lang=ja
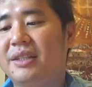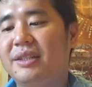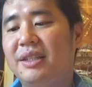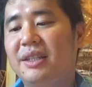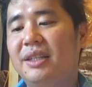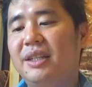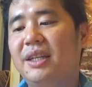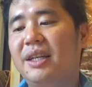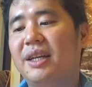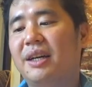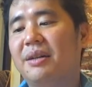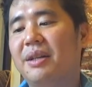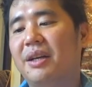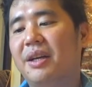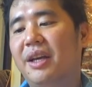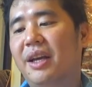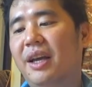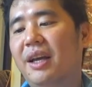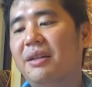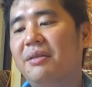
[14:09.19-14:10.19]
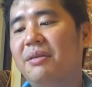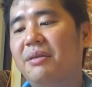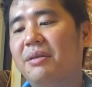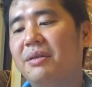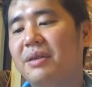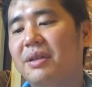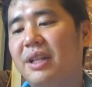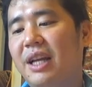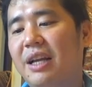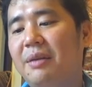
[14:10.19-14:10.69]
それであの部屋
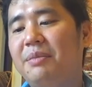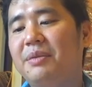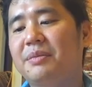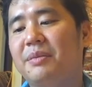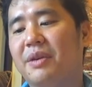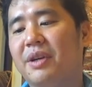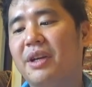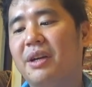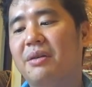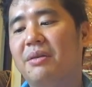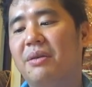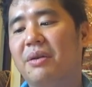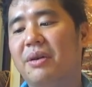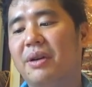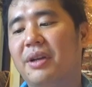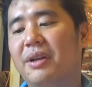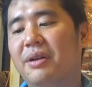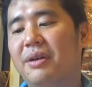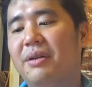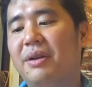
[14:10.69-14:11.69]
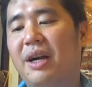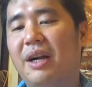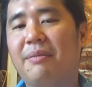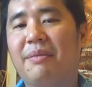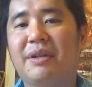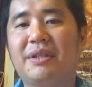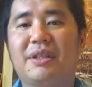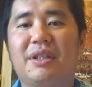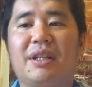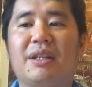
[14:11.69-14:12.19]
のタイプも結構いろいろあり
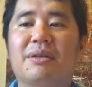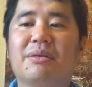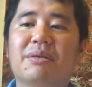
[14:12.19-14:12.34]
ましてね、